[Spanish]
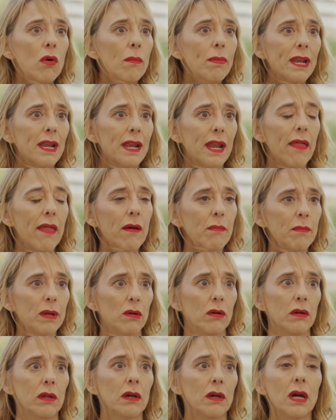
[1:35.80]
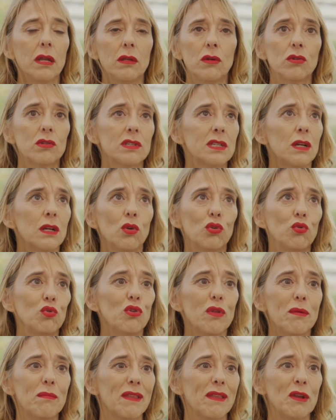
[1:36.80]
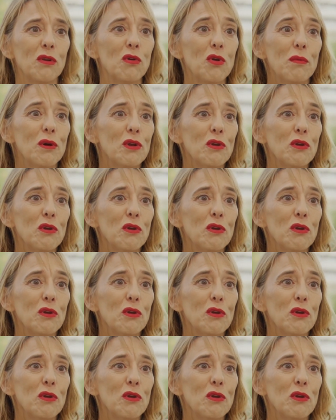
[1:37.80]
para nada, pero hija, yo es que lo tuyo de verdad no lo veo